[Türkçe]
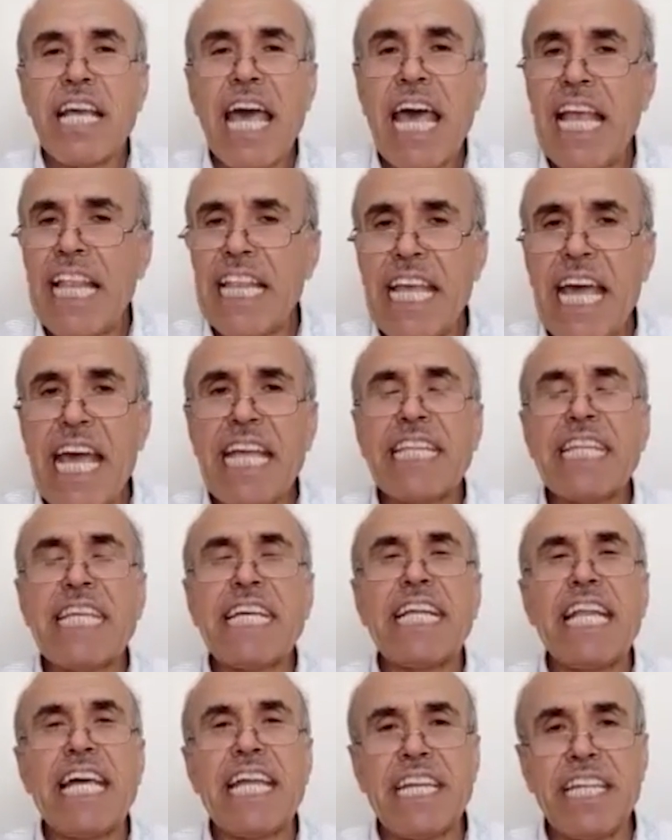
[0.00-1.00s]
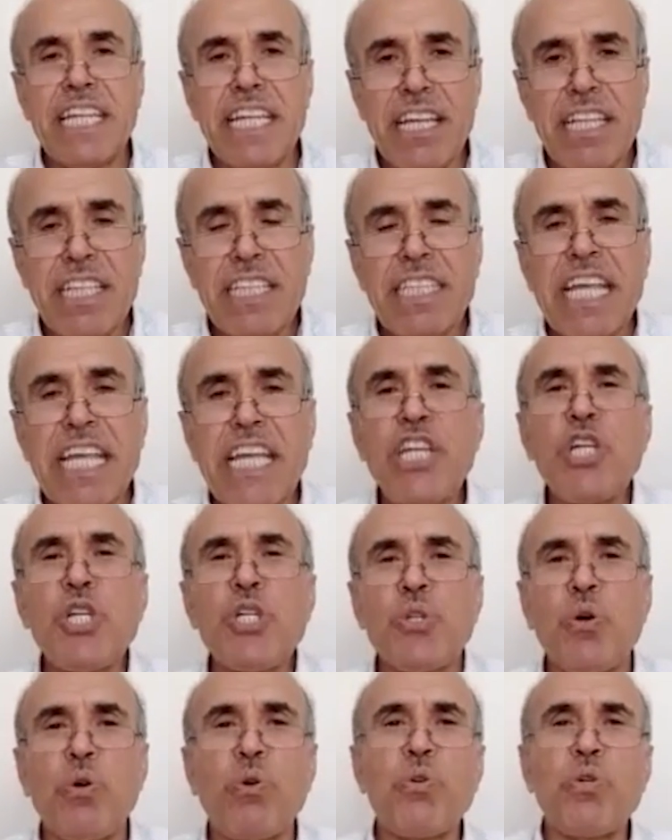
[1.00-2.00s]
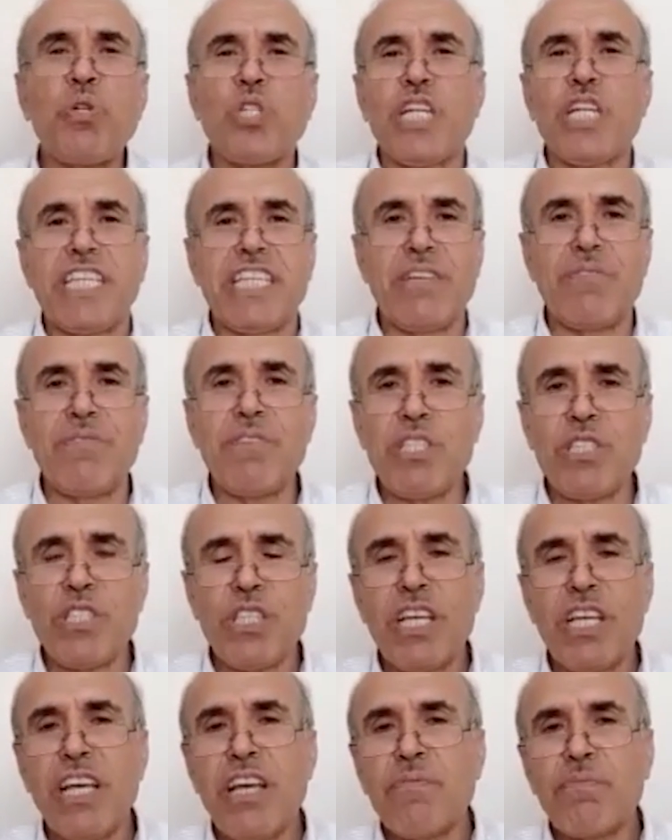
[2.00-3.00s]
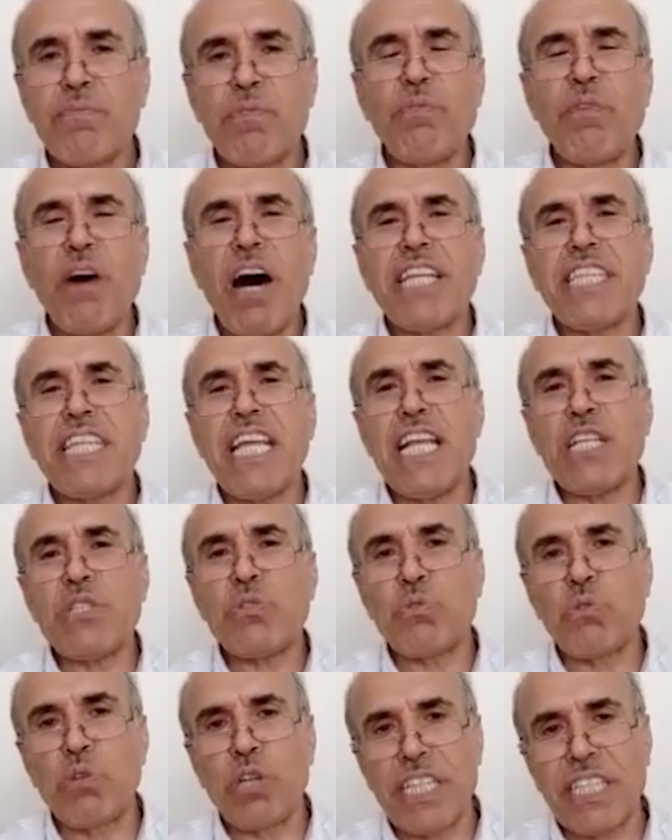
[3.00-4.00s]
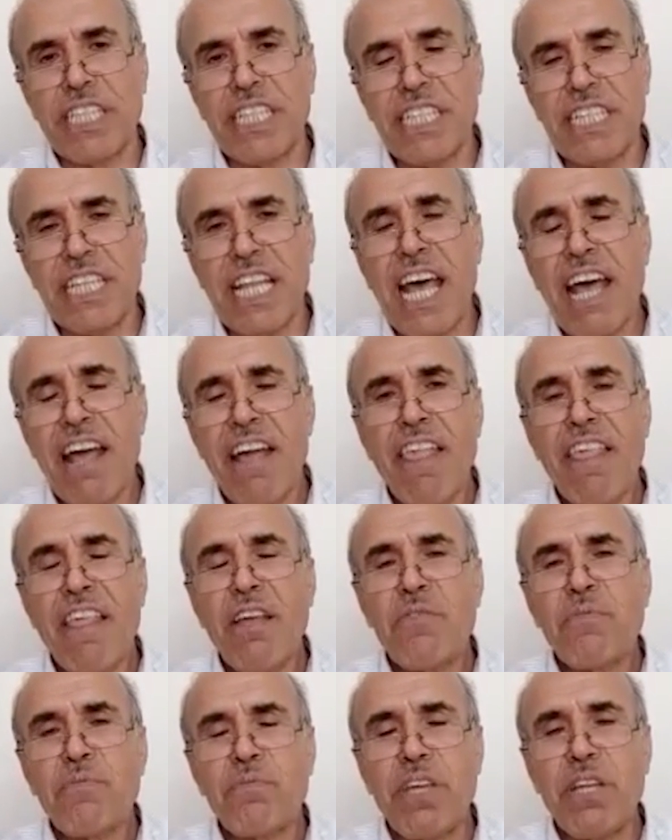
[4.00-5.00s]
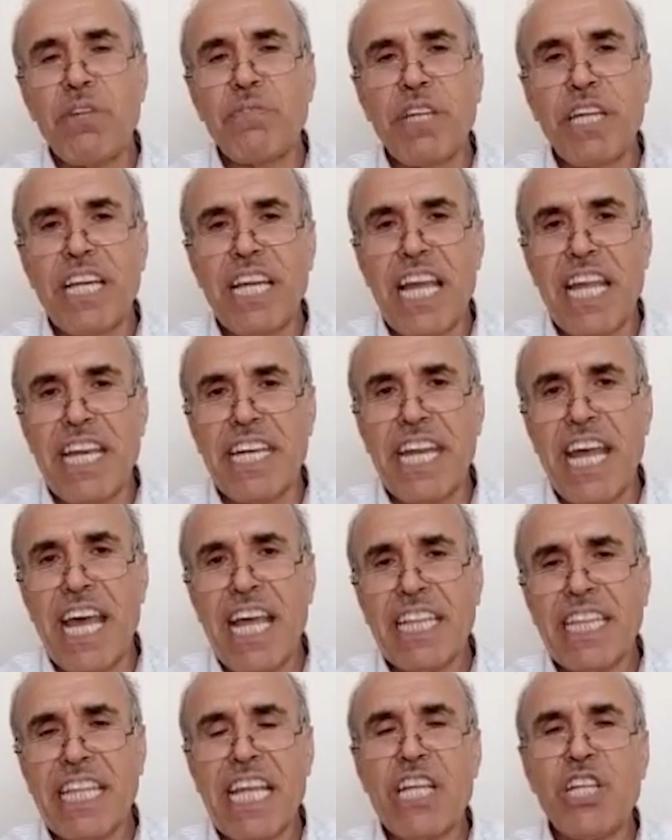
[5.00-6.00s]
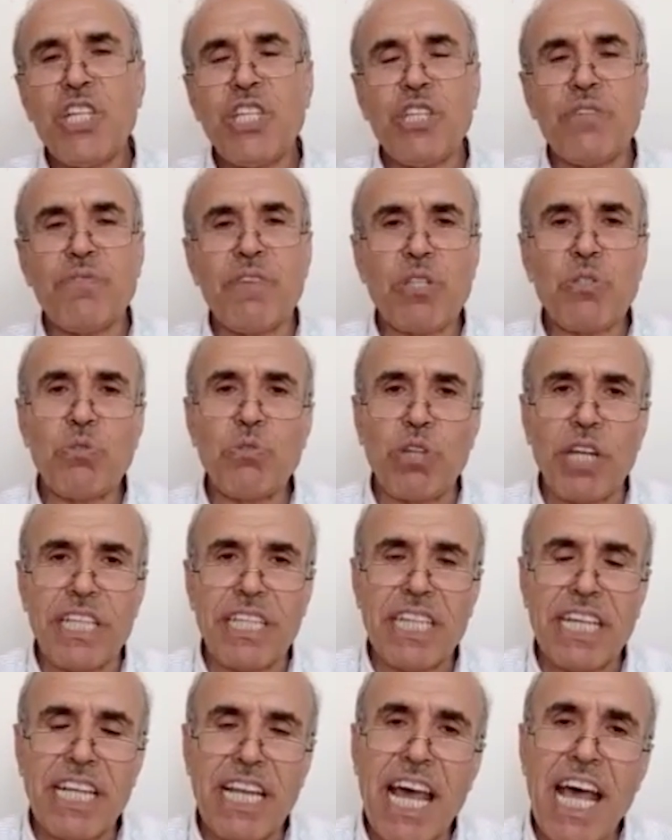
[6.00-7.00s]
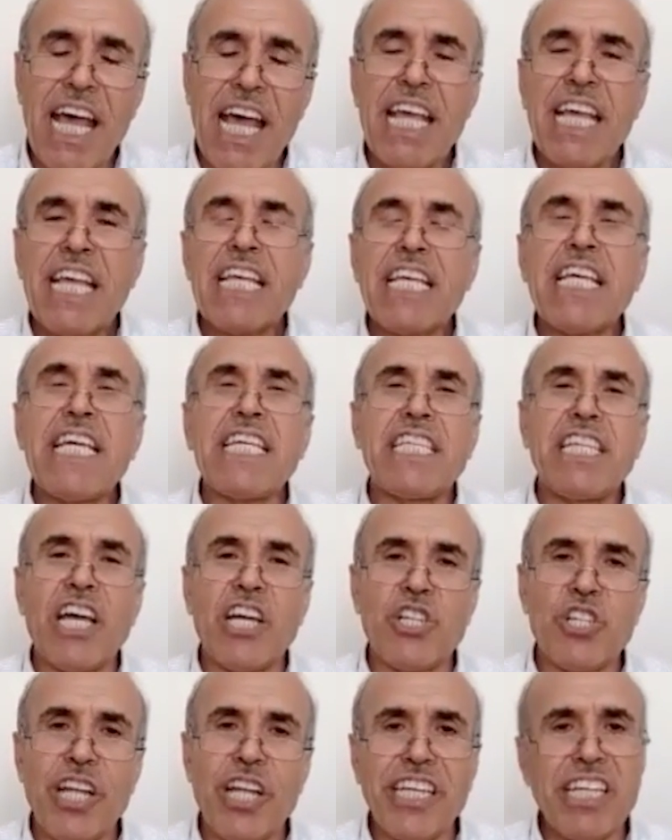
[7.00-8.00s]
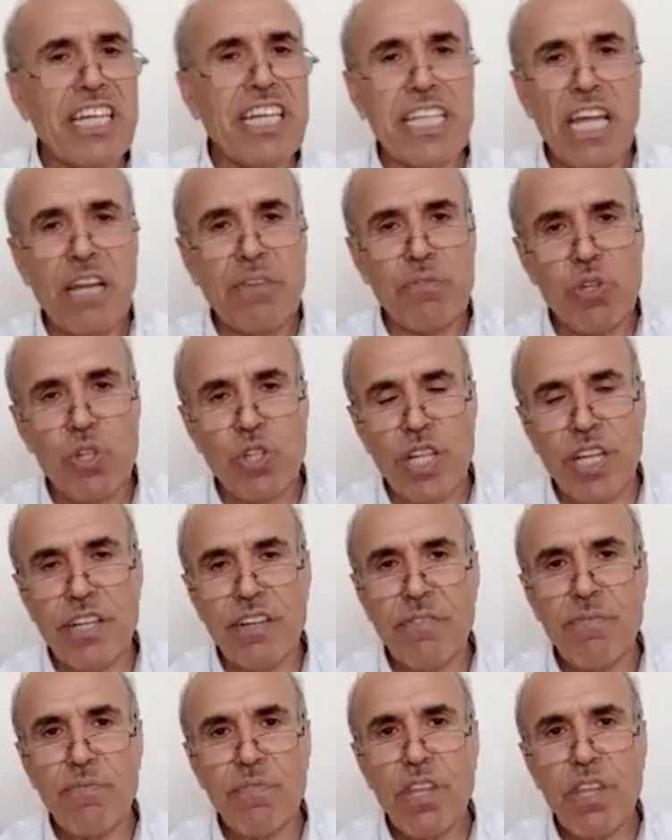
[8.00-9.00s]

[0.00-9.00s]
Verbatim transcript: elde ettiklerini değiş tokuş dediğimiz mübadele suretinde birbirlerine değiştirmek suretiyle ihtiyaçlarını gidermiştir.